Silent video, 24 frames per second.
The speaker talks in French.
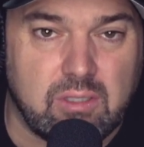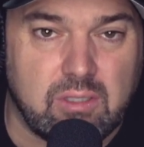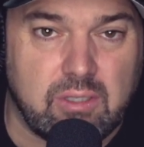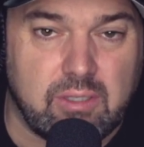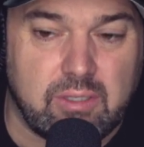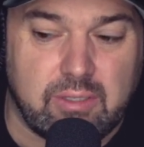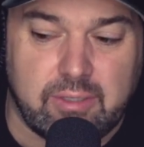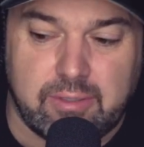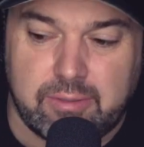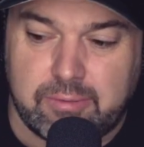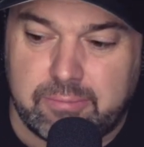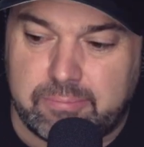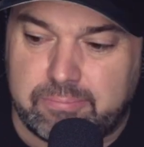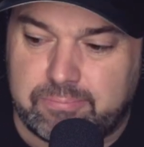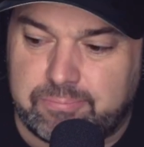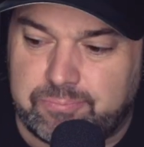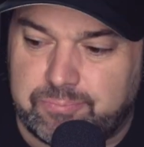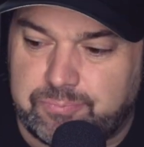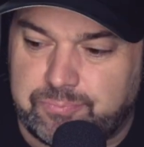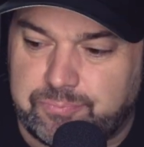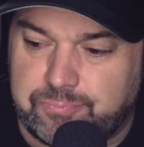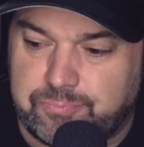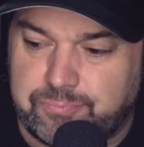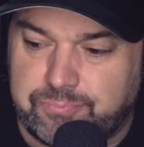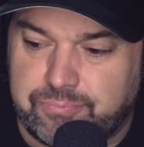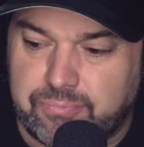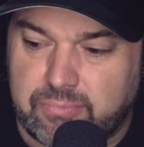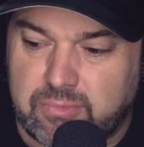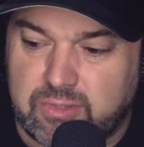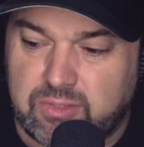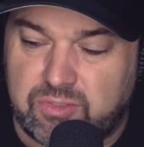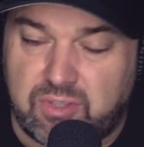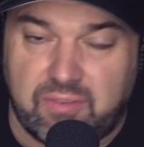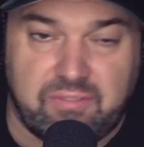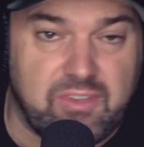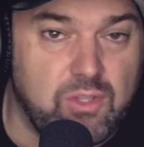Euh,
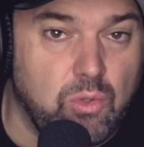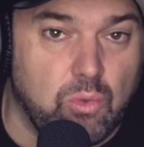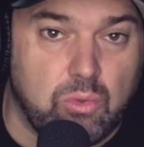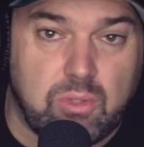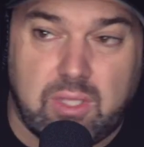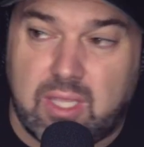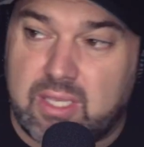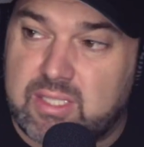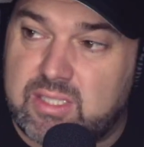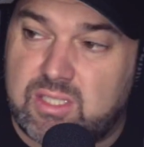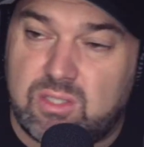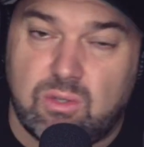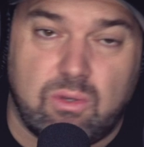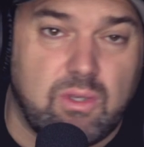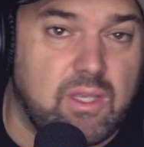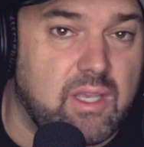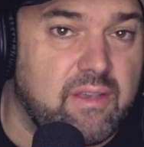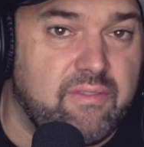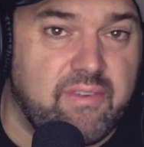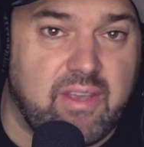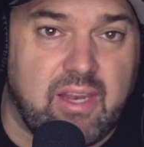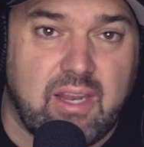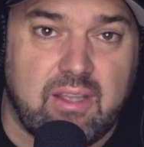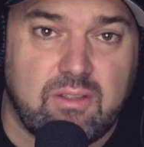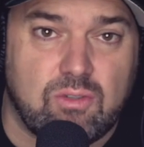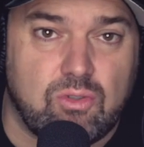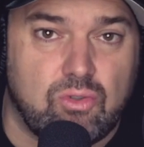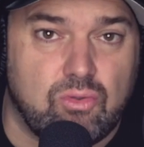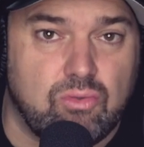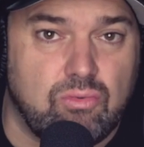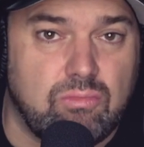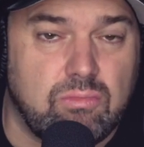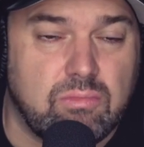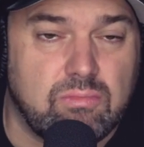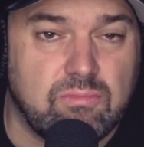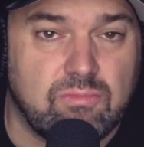si vous avez d'autres questions, écrivez-les en
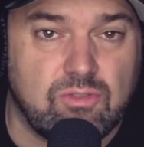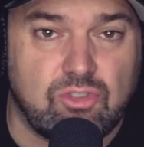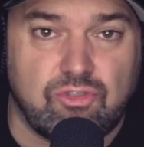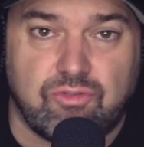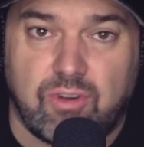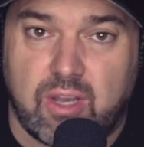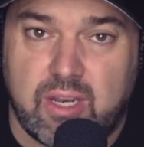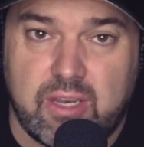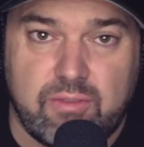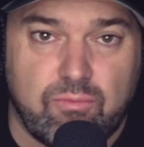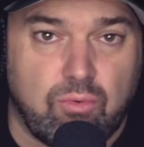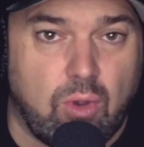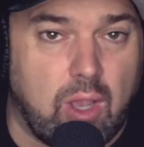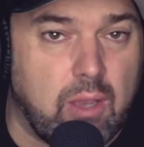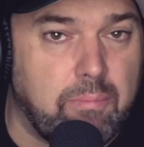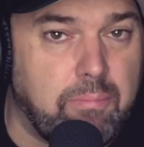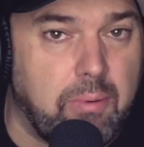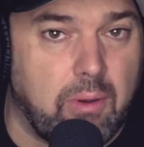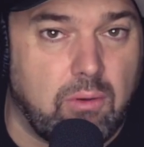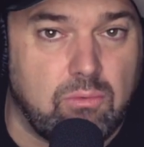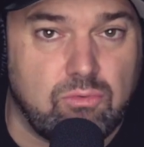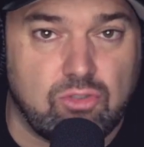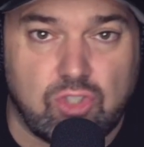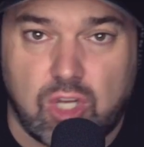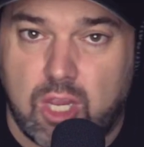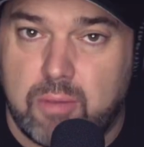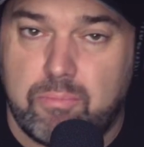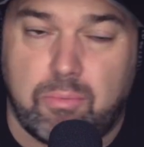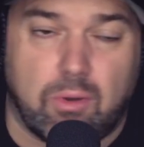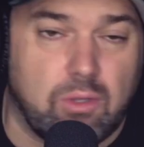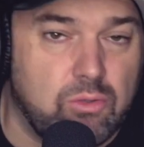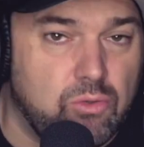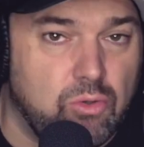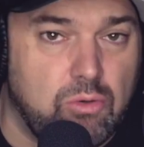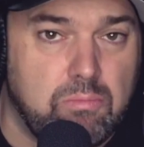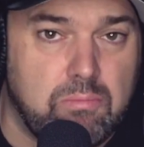dessous. Je vais aller vous répondre, je
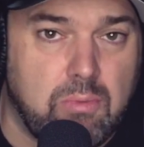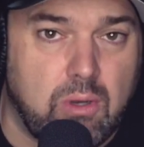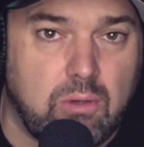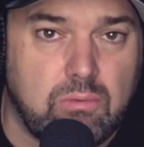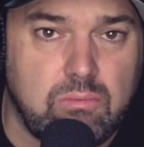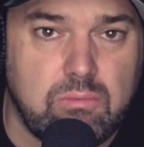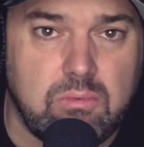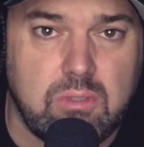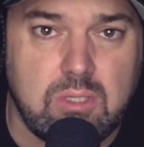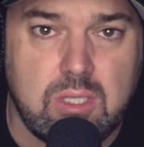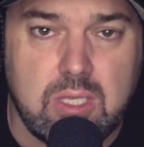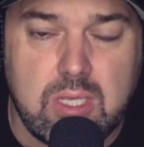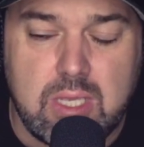réponds à tout le monde.